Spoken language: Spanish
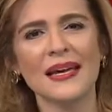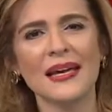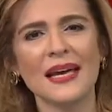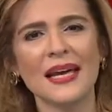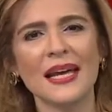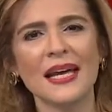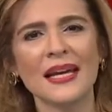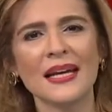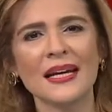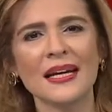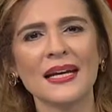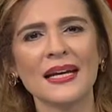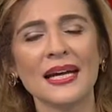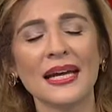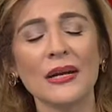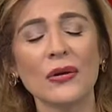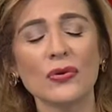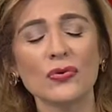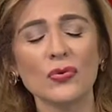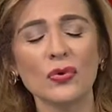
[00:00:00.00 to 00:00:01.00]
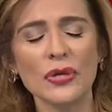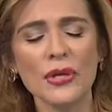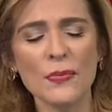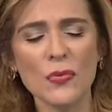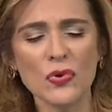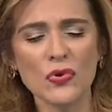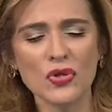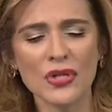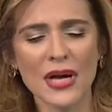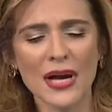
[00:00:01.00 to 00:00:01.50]
en que en los
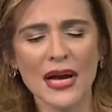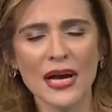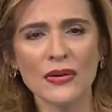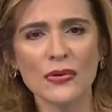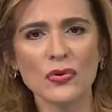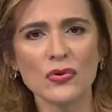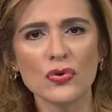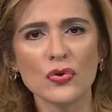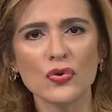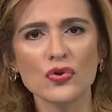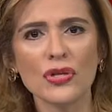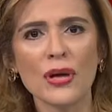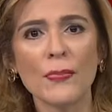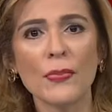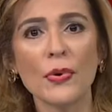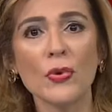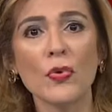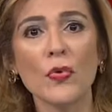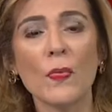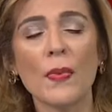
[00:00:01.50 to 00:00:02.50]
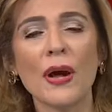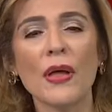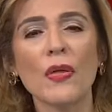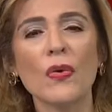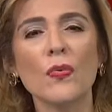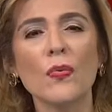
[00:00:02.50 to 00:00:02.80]
últimos años nos ha preocupado